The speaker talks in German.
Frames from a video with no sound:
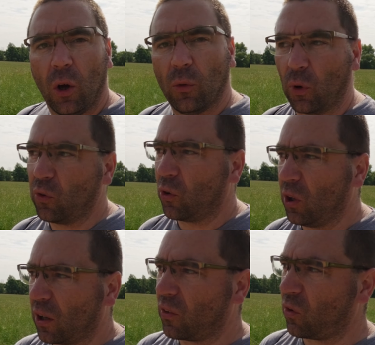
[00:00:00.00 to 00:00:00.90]

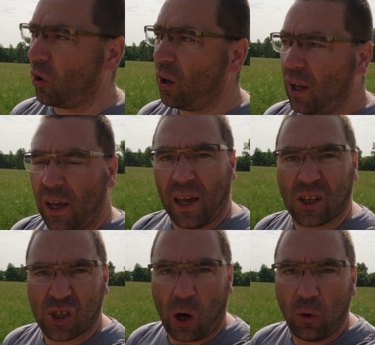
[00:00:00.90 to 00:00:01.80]
funktioniert das doch
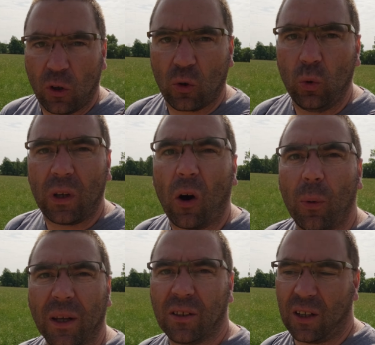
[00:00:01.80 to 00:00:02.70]
erstaunlich gut, auch
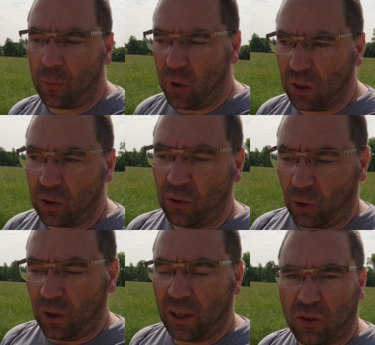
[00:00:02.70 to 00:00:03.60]
wenn ich in der
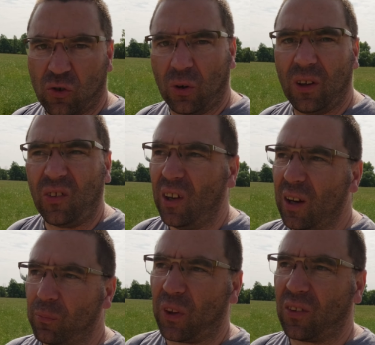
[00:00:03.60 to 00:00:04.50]
Bildkontrolle jetzt schon gesehen
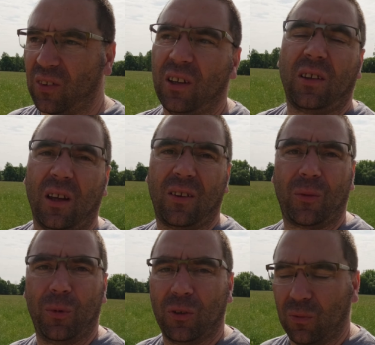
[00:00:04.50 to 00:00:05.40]
habe, dass nicht jedes
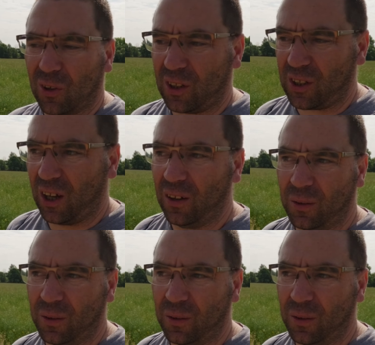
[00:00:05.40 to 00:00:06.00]
Bild wirklich